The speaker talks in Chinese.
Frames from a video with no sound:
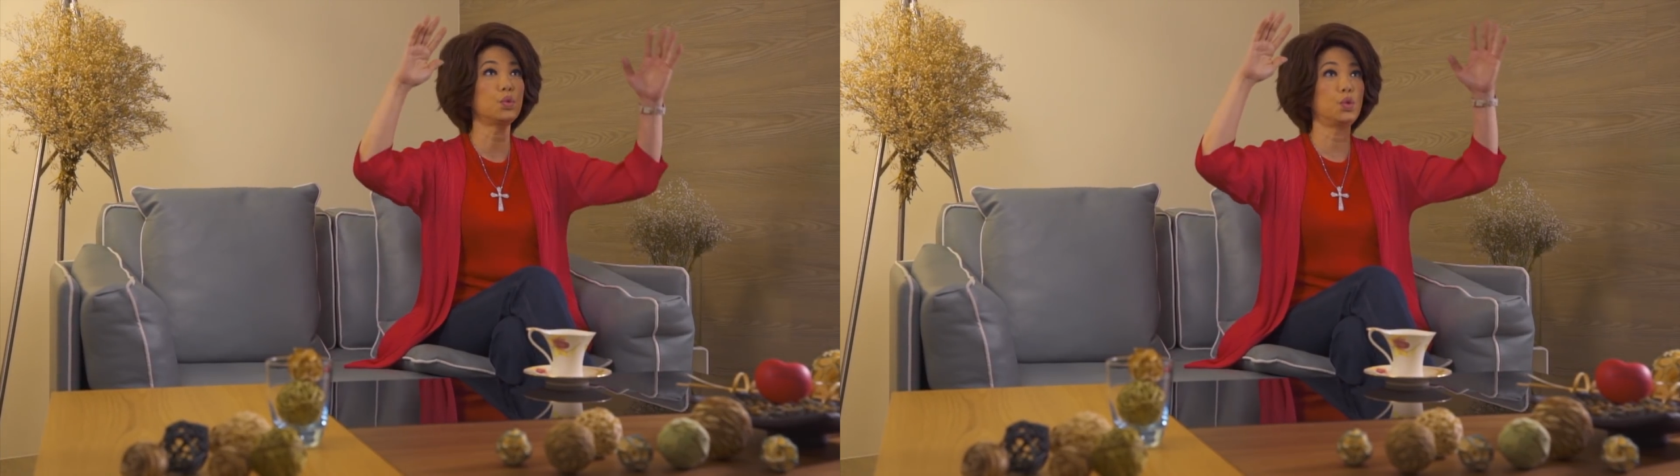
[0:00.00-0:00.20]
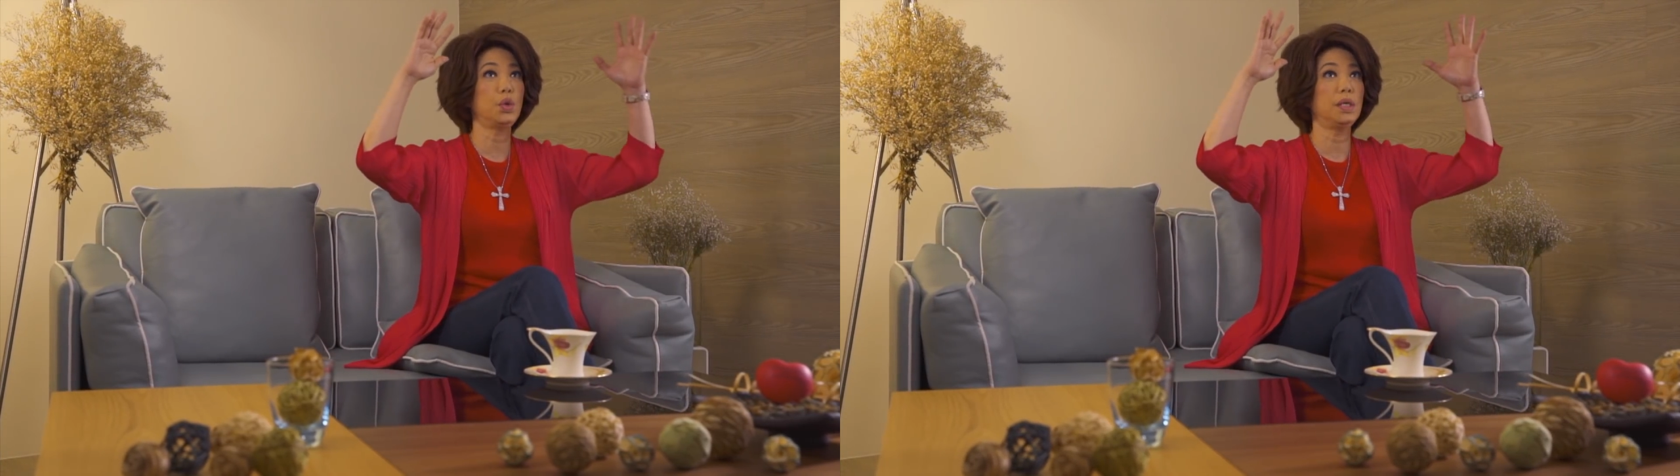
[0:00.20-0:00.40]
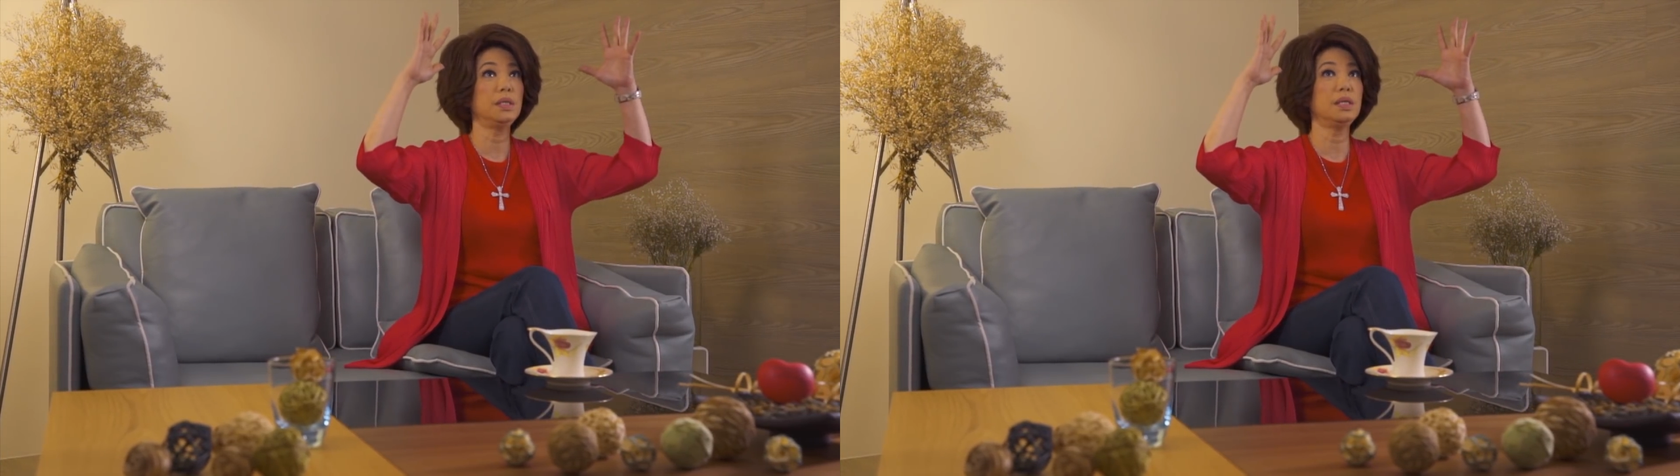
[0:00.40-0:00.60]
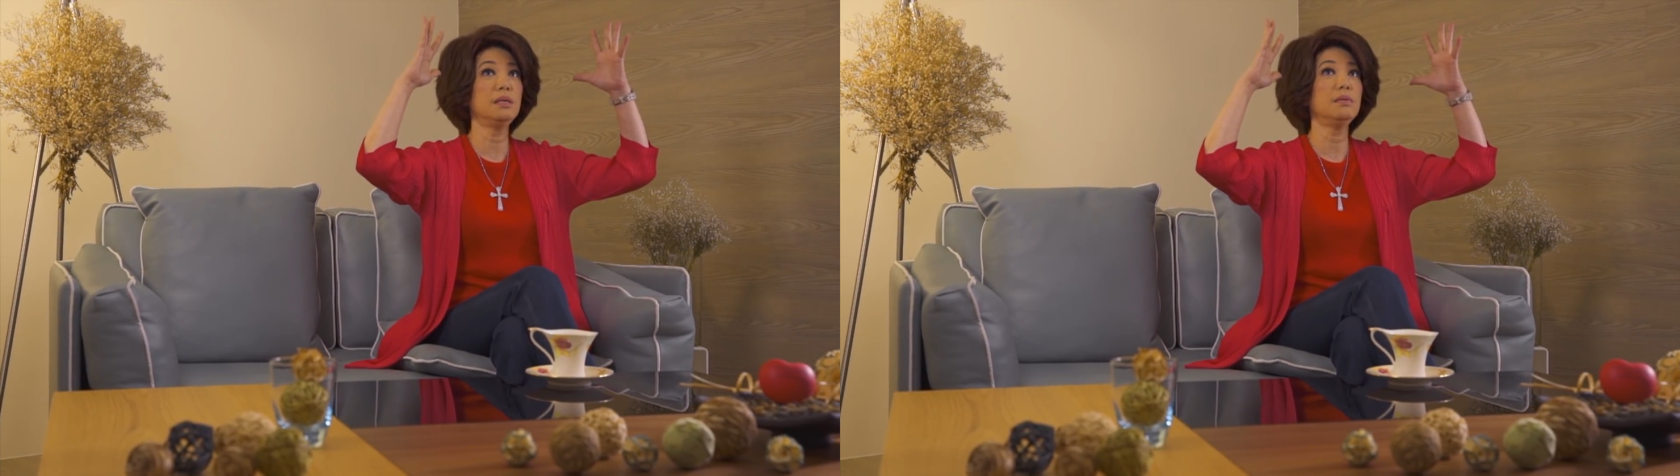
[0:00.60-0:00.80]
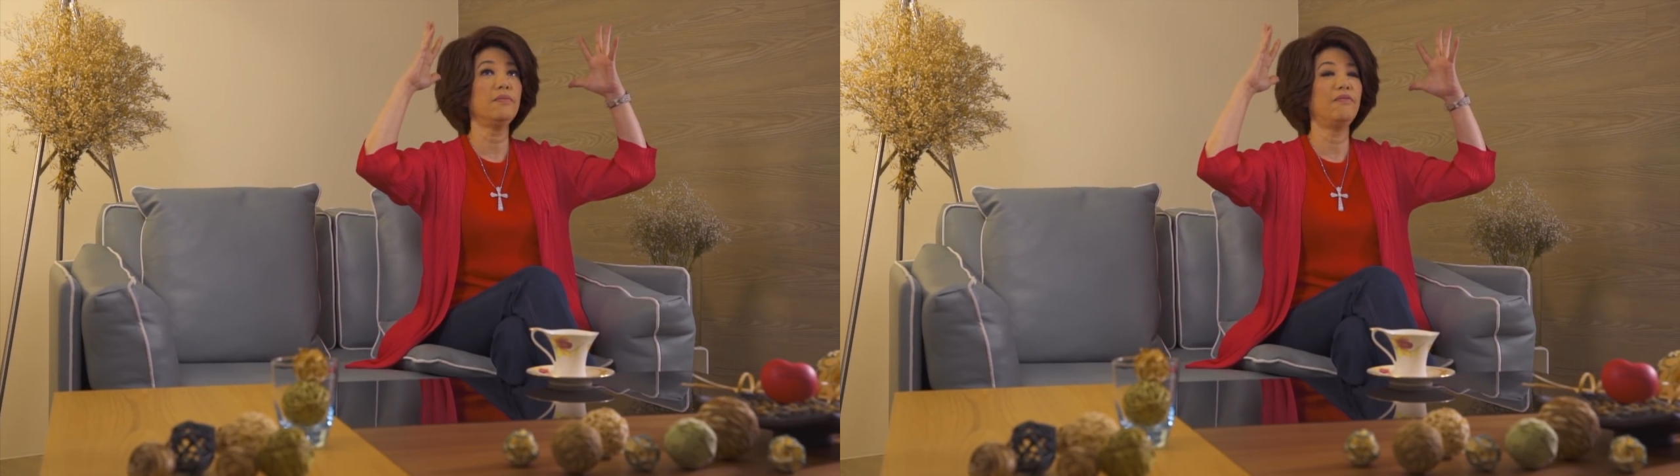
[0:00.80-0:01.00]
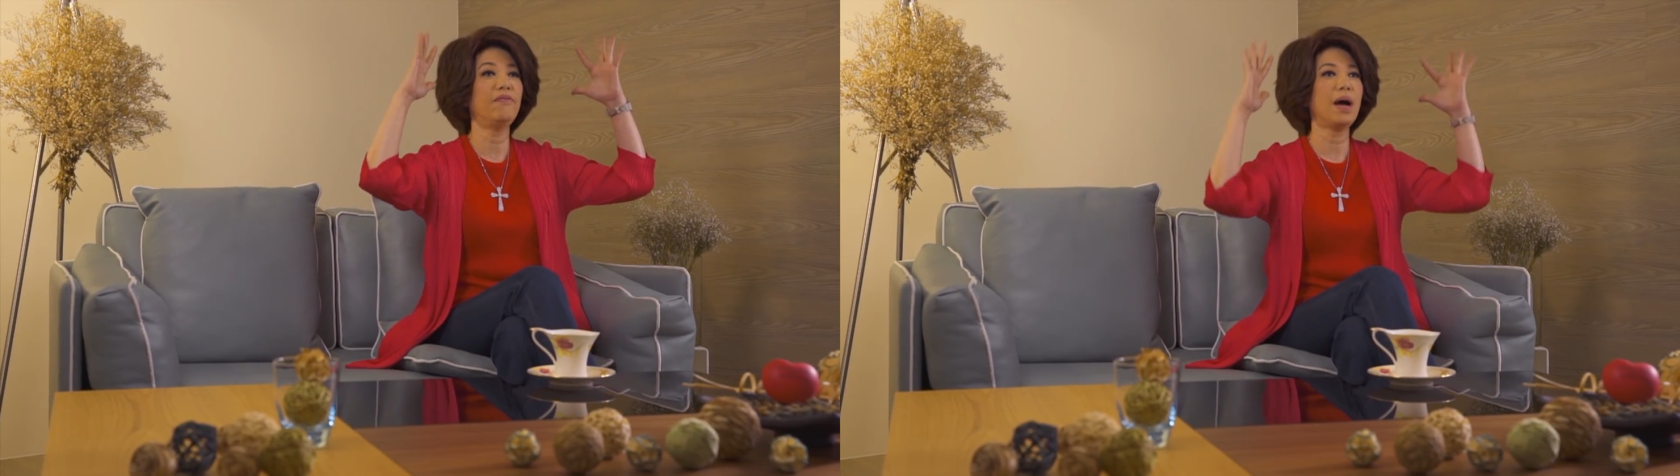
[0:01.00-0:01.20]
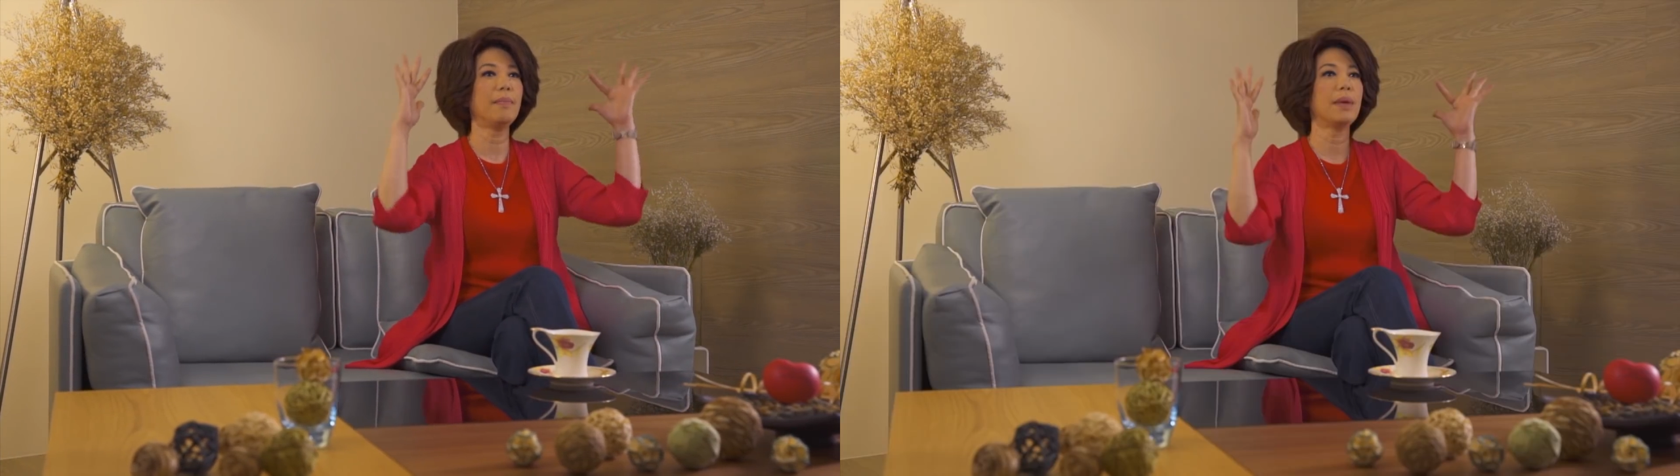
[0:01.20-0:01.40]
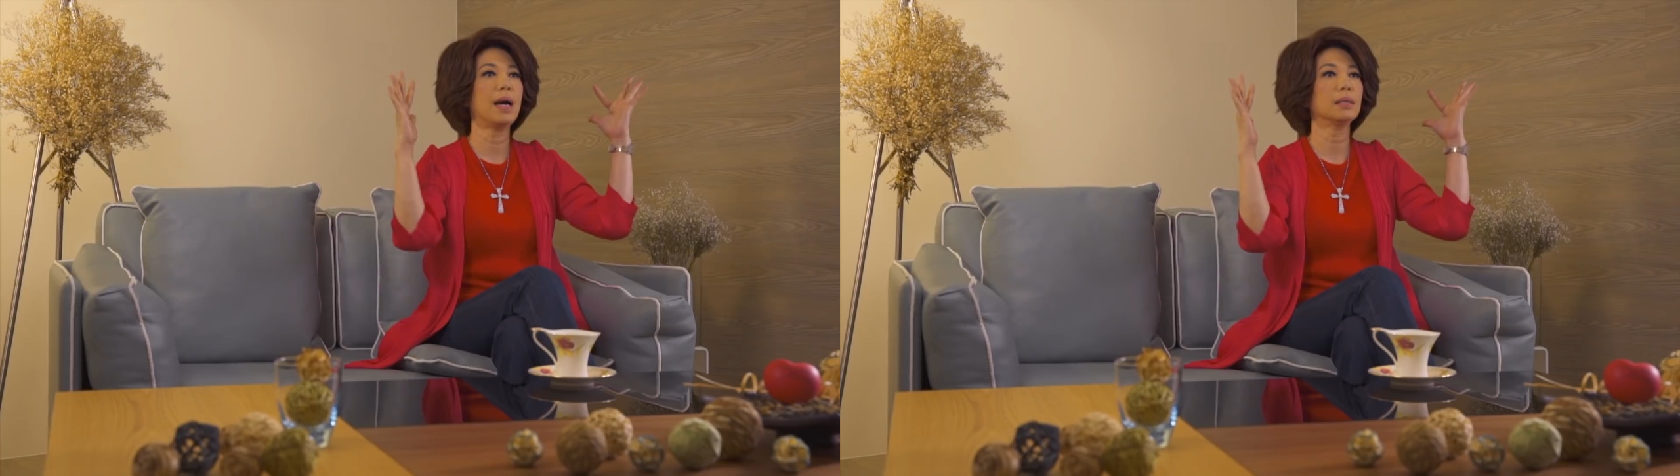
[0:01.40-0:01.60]
全身发
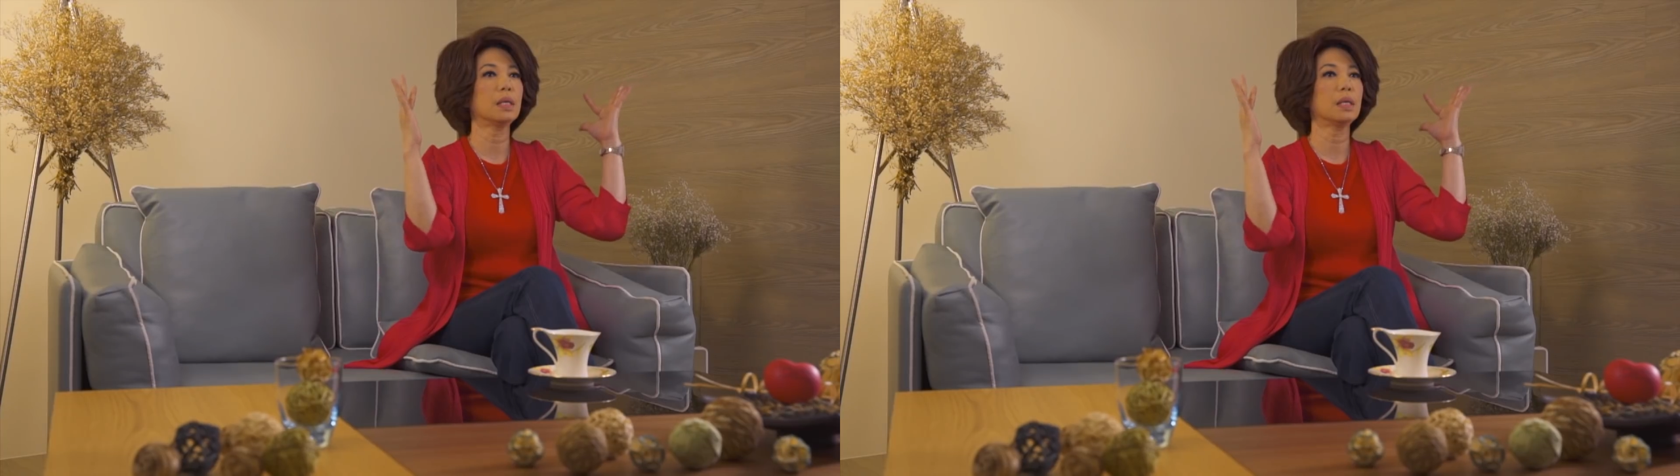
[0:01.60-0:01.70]
麻，